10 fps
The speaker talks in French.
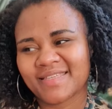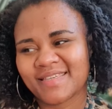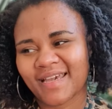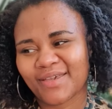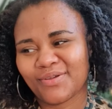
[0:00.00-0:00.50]

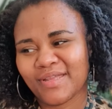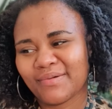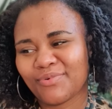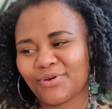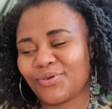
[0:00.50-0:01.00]
assez
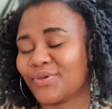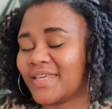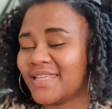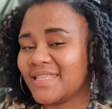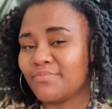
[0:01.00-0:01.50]
régulièrement que
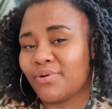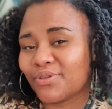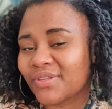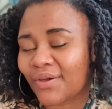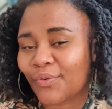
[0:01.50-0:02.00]
qui dit
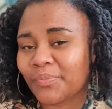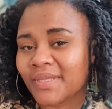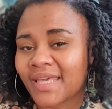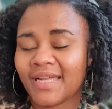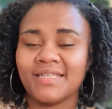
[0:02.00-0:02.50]
plante
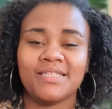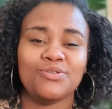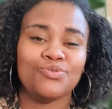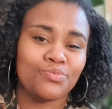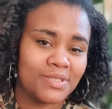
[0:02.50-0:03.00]
tropicale dit
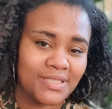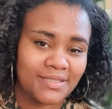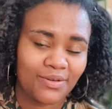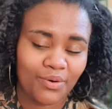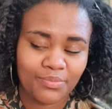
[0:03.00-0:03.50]

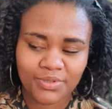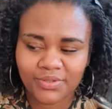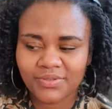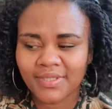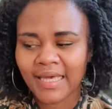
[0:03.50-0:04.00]
humidité
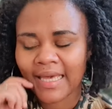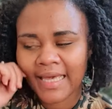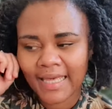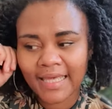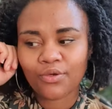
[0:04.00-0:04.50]
ambiante.
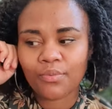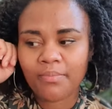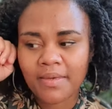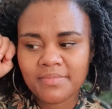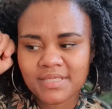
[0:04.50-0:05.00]
Et que
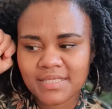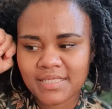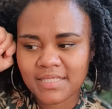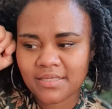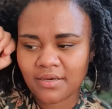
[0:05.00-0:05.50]
même
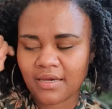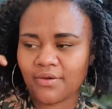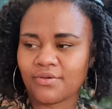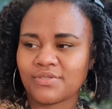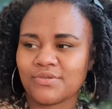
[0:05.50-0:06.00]
si
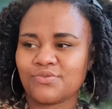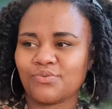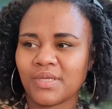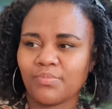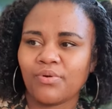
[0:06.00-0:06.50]
euh, ce
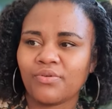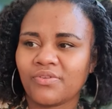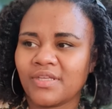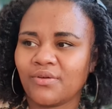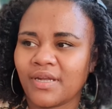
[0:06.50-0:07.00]
sont des
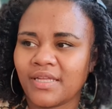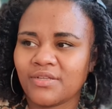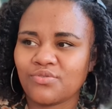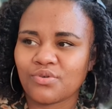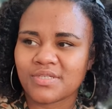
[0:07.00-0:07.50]
plantes qui dans la
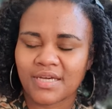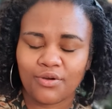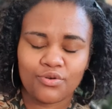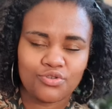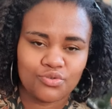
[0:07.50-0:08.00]
nature
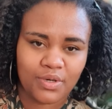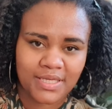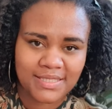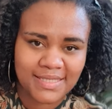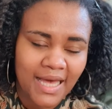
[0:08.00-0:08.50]
s'accrochent sur
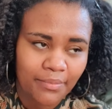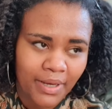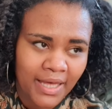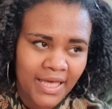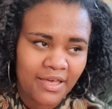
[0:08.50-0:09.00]
les
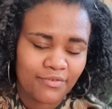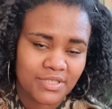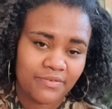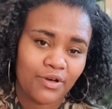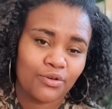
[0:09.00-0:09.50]
arbres, il faut
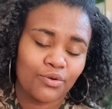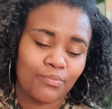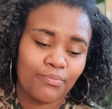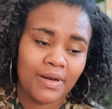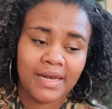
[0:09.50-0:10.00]
savoir que
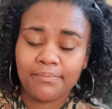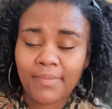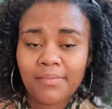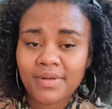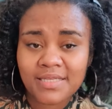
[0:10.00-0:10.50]

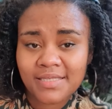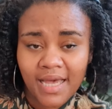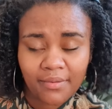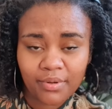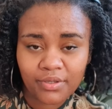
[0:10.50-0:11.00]
même les
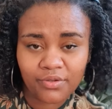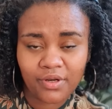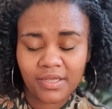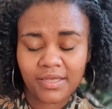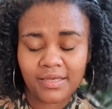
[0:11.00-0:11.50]
arbres dans
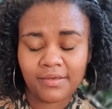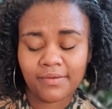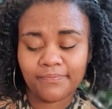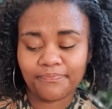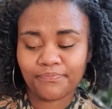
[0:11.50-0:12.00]

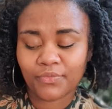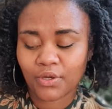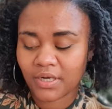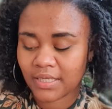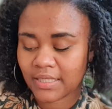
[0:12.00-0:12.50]
les,
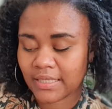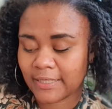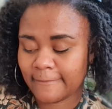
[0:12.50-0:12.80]
dans les